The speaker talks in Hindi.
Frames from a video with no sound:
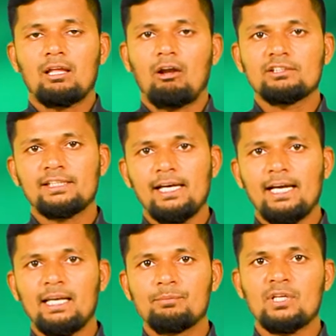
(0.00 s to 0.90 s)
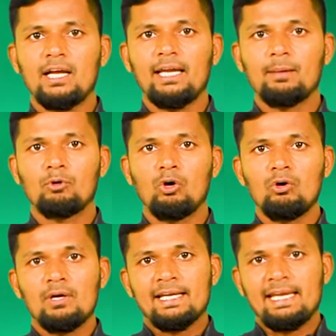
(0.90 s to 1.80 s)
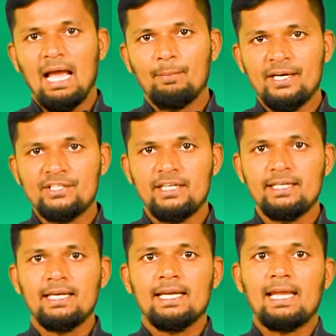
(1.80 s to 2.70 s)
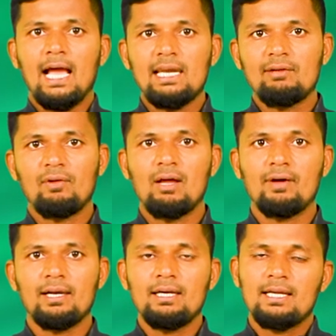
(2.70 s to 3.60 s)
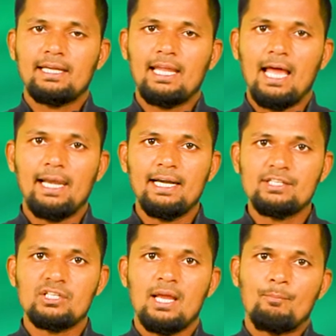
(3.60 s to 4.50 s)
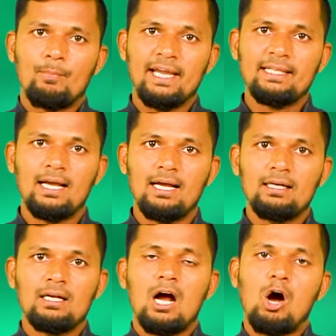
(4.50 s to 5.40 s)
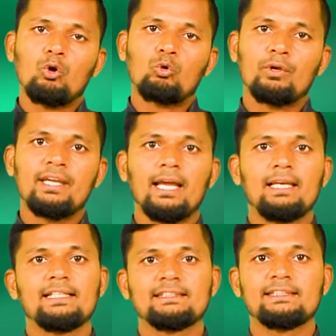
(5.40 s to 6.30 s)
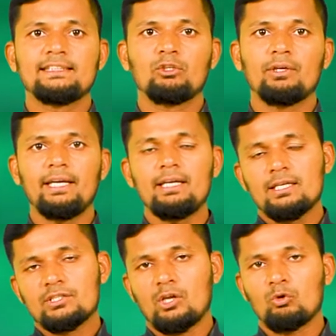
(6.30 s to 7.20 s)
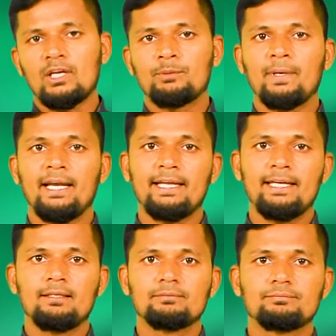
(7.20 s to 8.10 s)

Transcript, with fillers: ग्रॉसरी आइटम्स आके आपको कैबेजी कैलीफ्लावर कैरेट्स मैदा और कुकिंग ऑयल जैसी चीजों की जरूरत पड़ेगी